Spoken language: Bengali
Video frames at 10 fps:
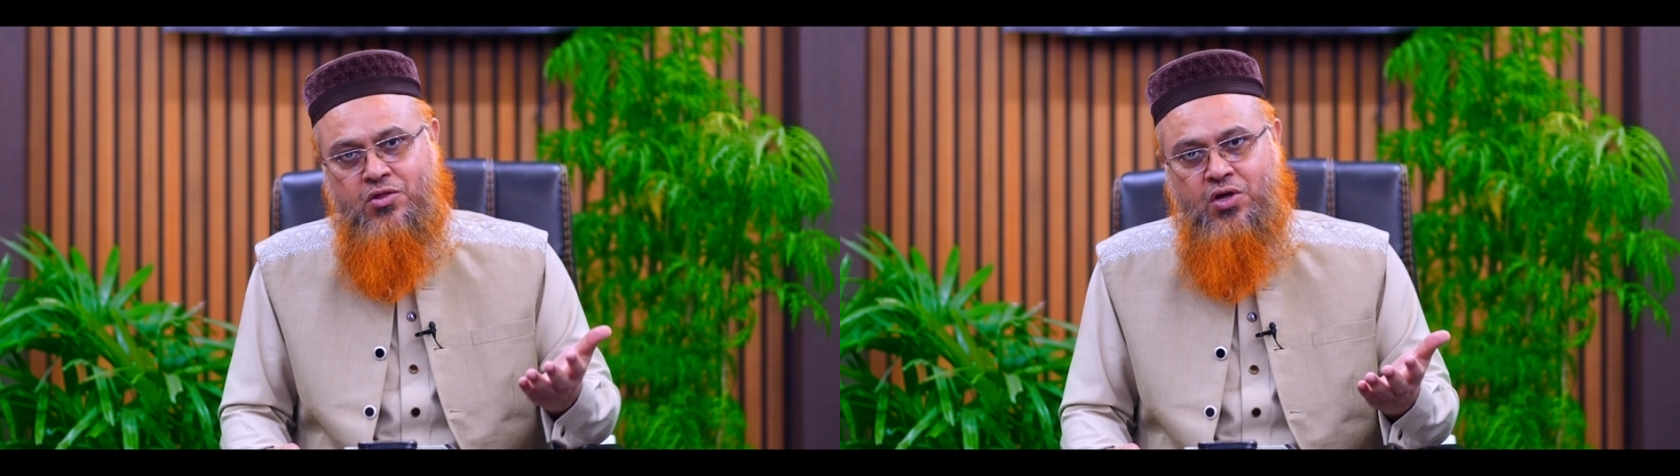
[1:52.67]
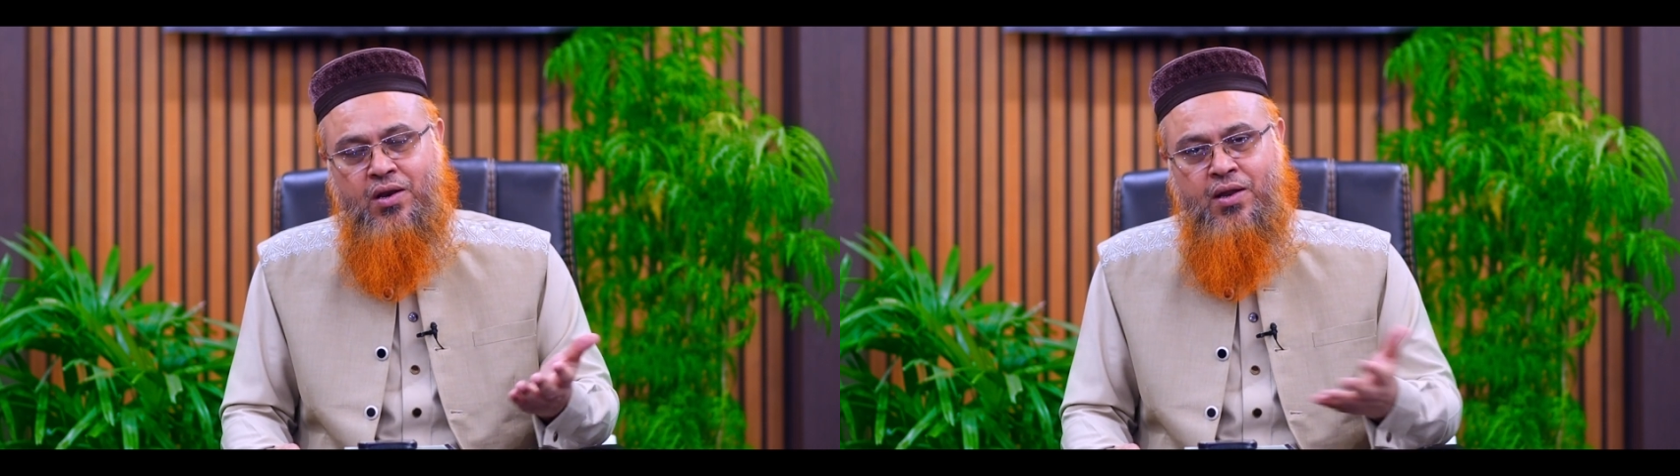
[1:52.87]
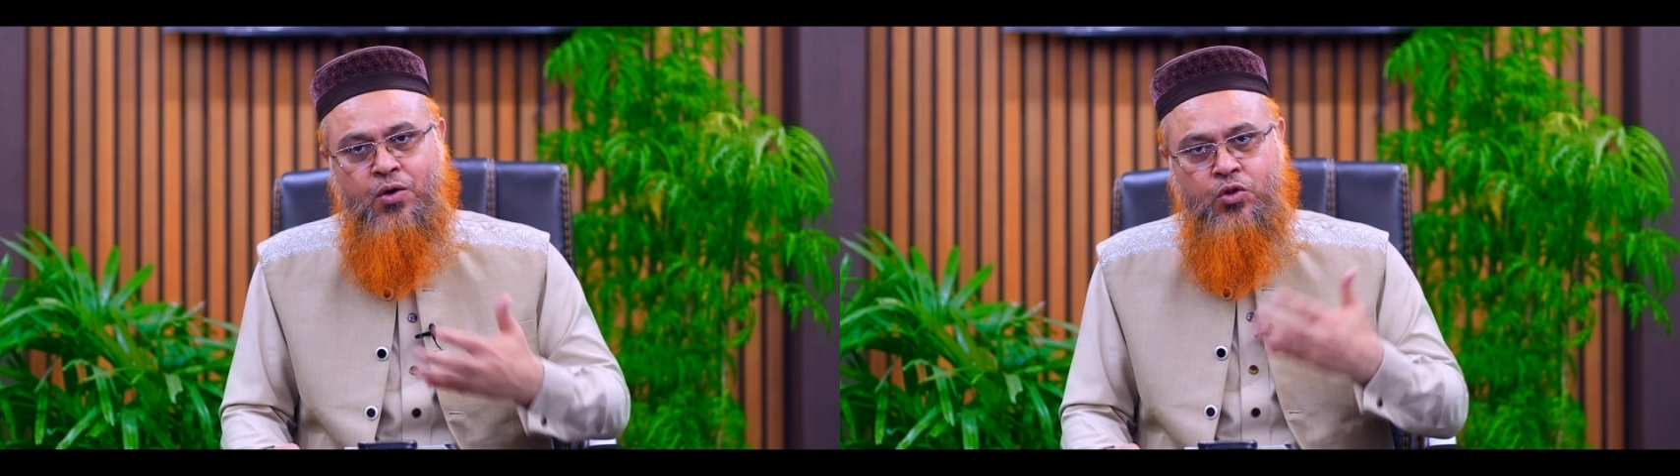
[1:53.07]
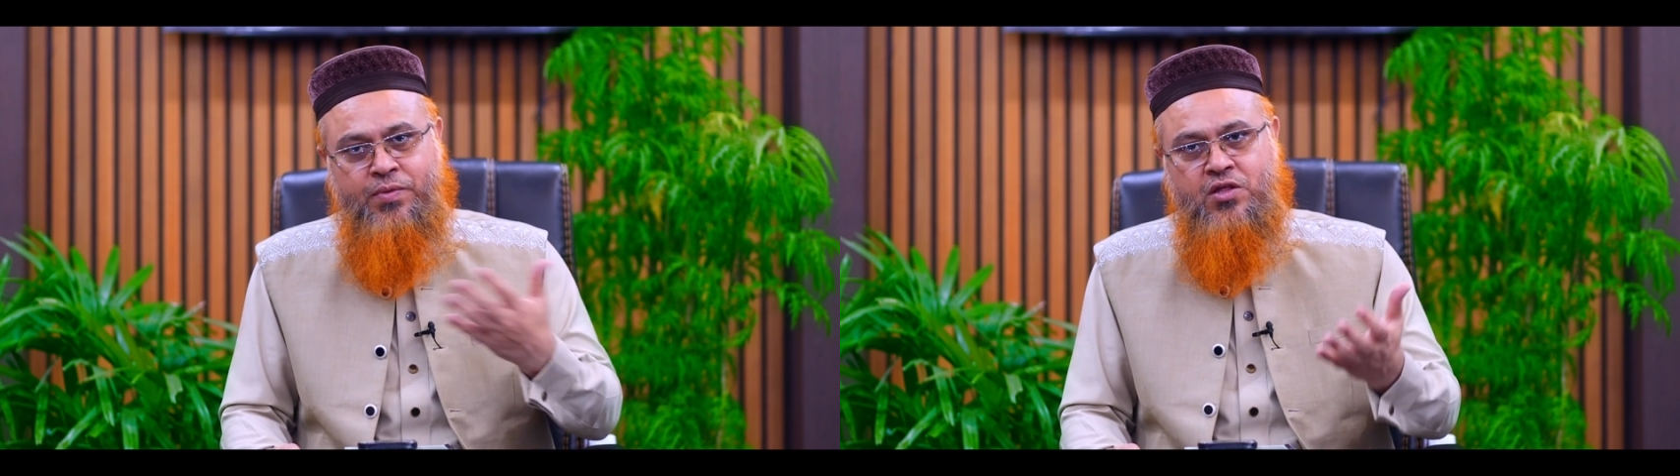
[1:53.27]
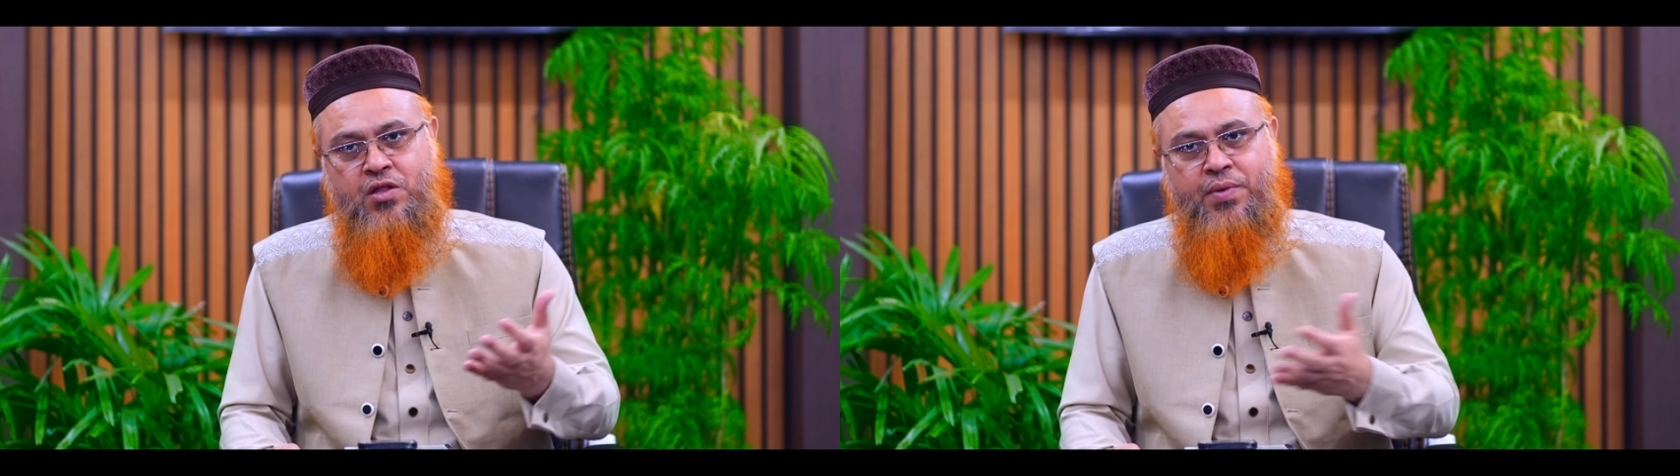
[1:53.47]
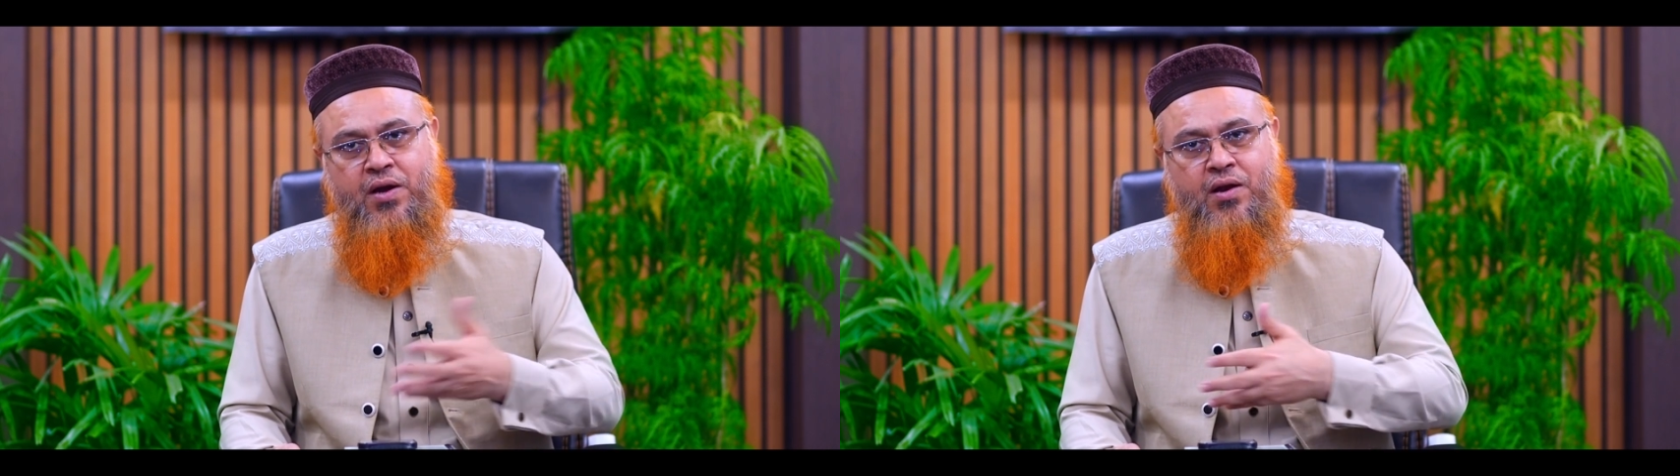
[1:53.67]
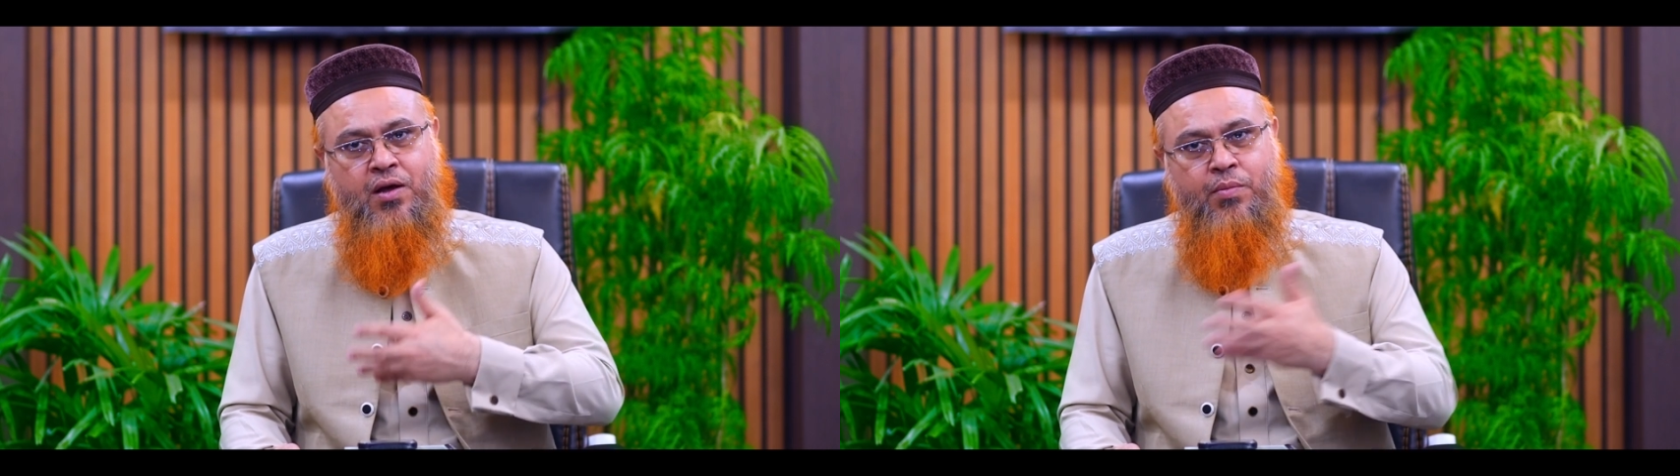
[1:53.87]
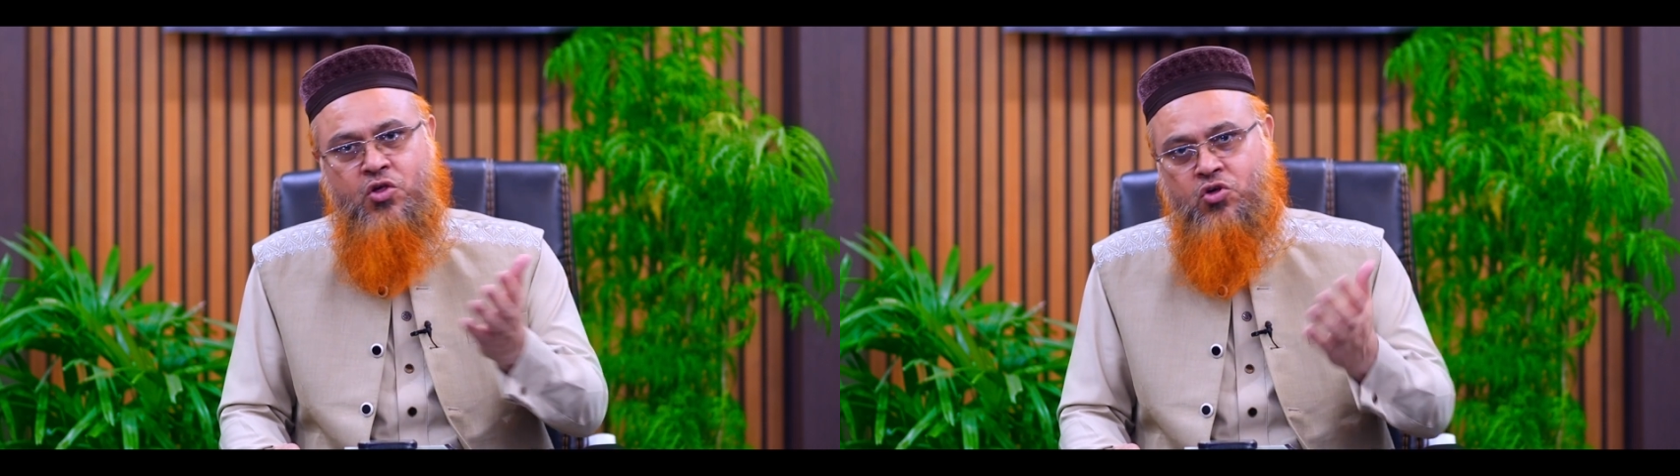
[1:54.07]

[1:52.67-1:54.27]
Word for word: যান না অথবা যেতে পারেন না বা